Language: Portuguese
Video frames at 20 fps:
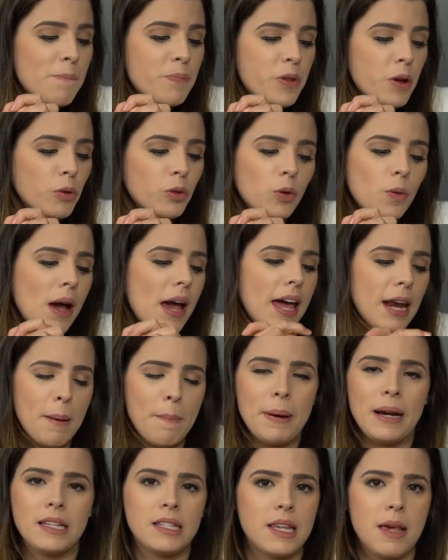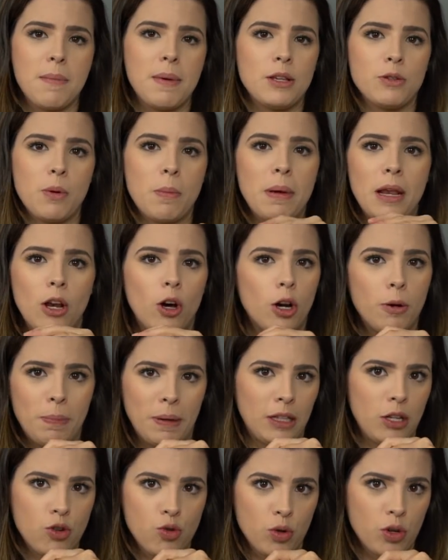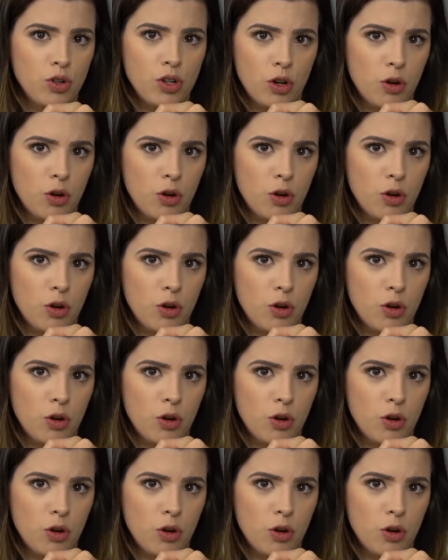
Então não era para ser mesmo a melhor patachu que eu